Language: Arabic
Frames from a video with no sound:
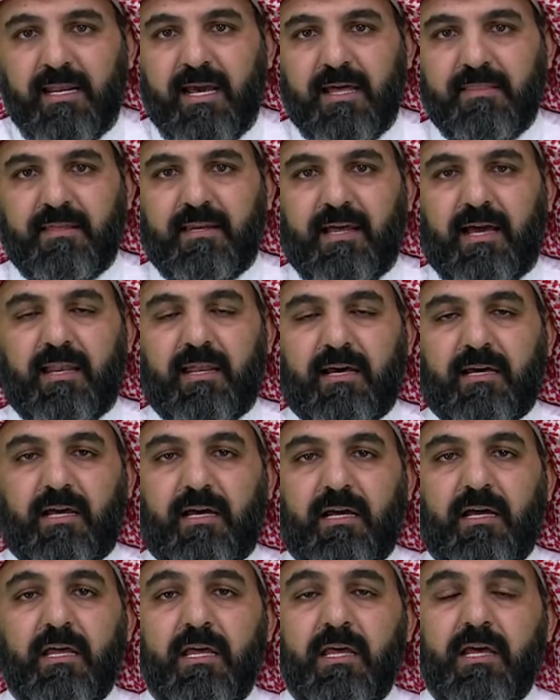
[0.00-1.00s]
لهذه
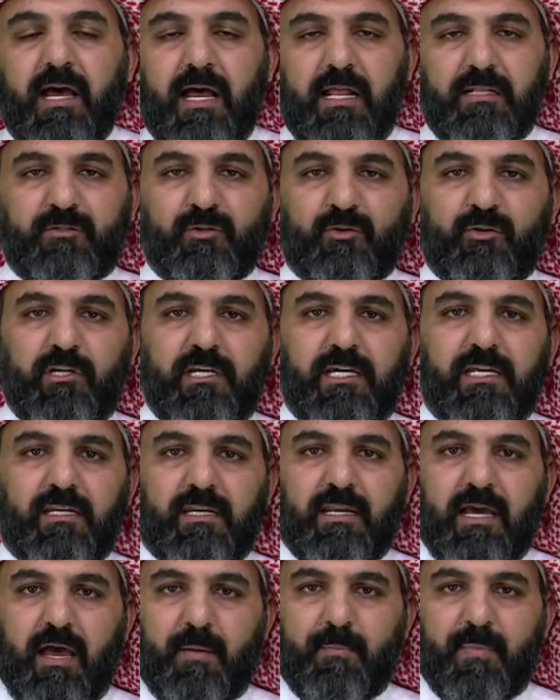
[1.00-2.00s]
الحلقه هل
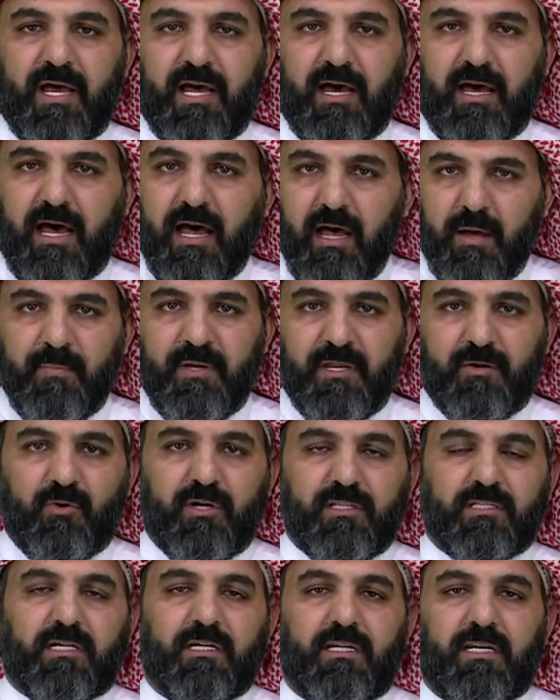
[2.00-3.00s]
تقولين ابى غامر
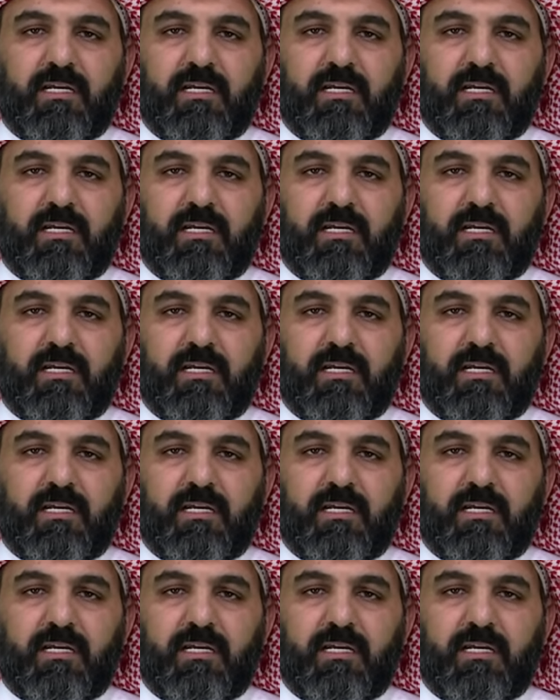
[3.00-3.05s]
وادخل